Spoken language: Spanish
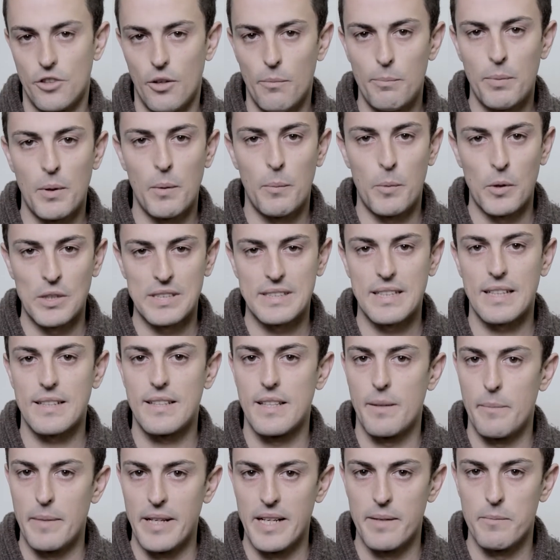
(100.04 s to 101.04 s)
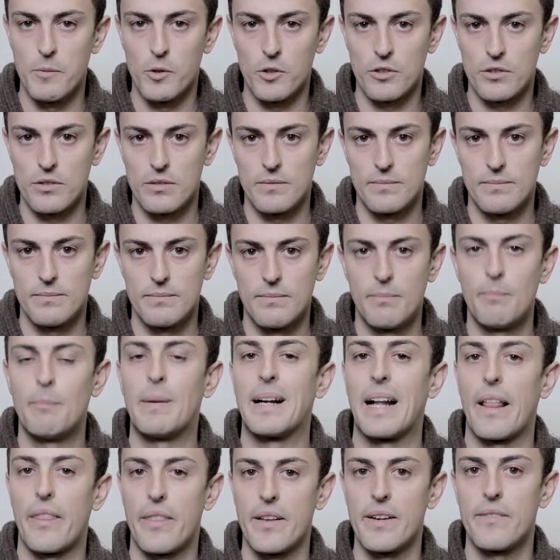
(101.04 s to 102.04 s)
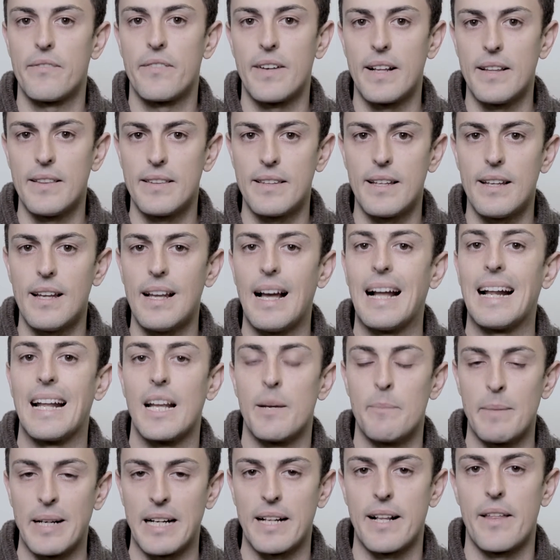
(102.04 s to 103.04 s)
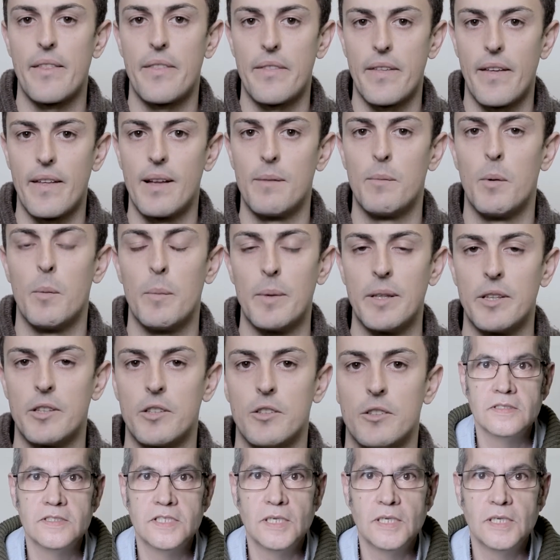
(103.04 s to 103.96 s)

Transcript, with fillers: Son propuestas de mínimos para hacer frente a la emergencia del momento.